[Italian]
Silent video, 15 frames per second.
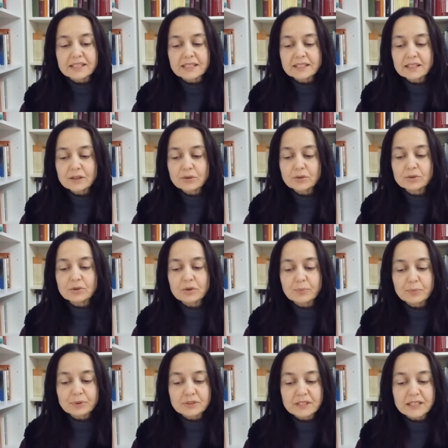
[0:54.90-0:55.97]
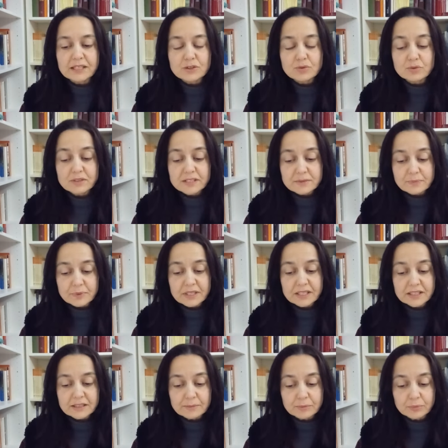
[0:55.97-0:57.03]
diede loro il potere sugli
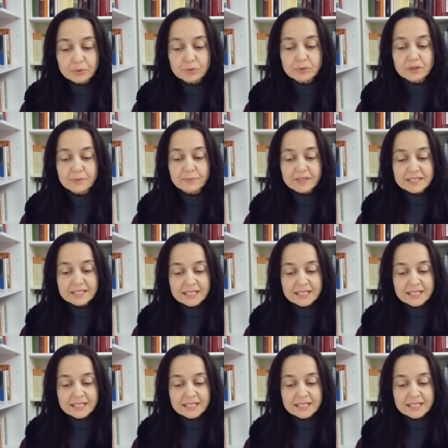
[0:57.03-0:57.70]
spiriti impuri per